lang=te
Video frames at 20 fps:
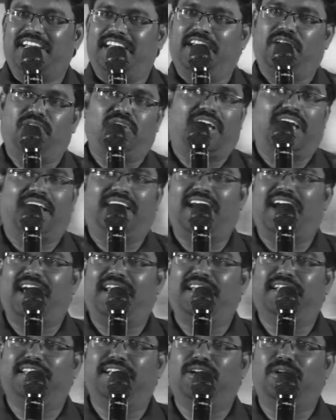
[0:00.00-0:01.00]
నేను నా
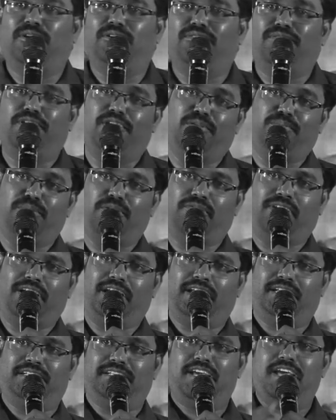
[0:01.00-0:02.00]
నాన్న దగ్గరకు
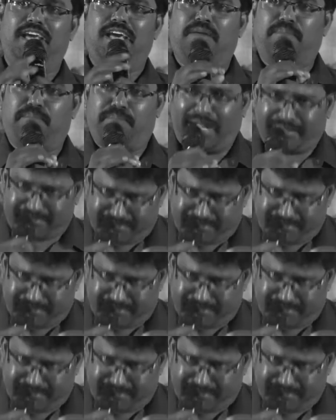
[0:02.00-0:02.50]
వెళ్ళిపోవాలి మా